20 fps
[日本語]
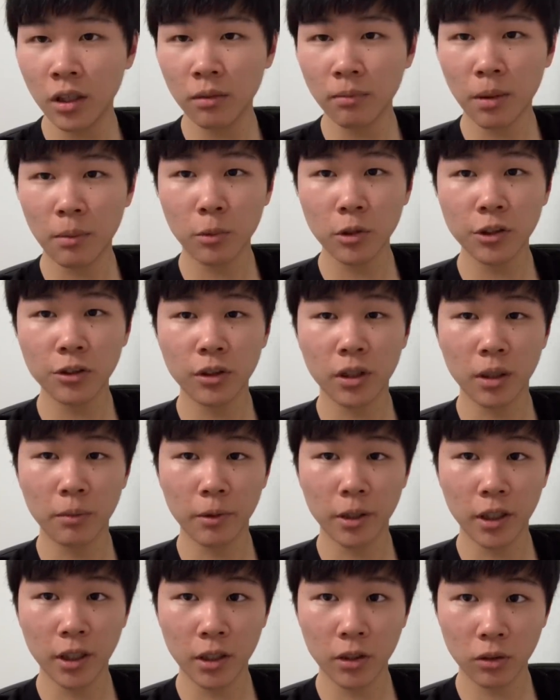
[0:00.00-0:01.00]
まあもしよけれ
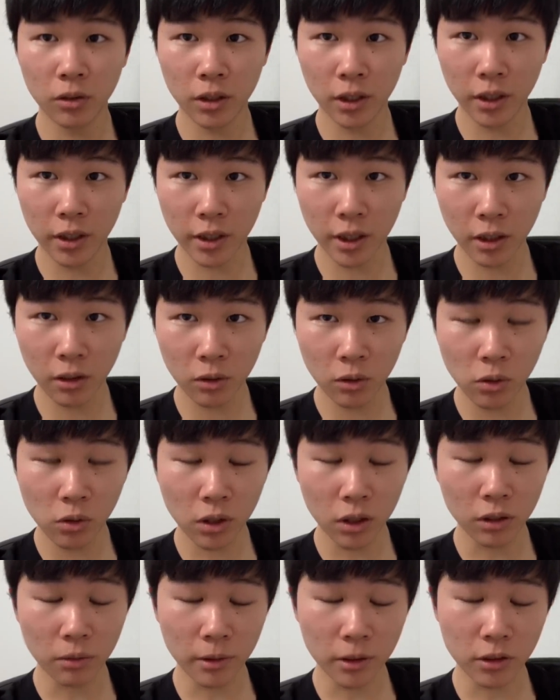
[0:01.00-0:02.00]
ばね、いろんな意見交
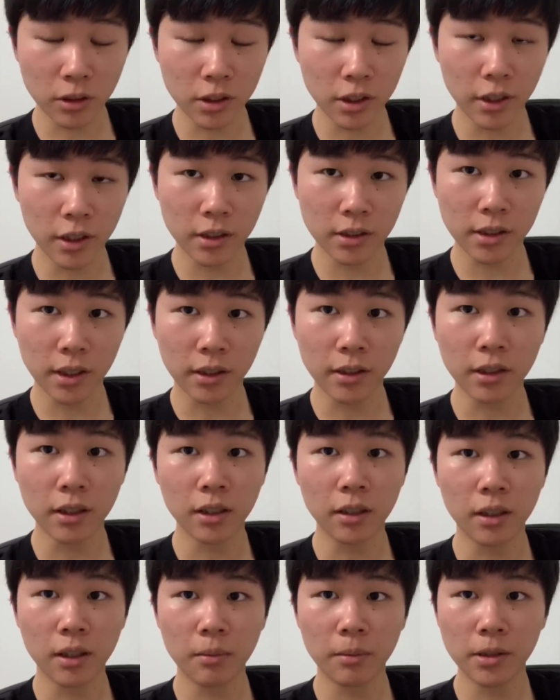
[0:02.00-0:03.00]
換の場としてね、使ってい
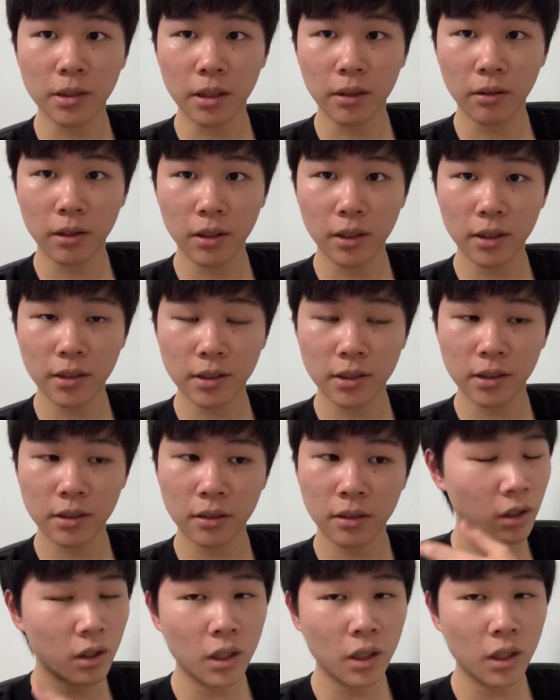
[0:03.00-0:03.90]
ただければ幸いです。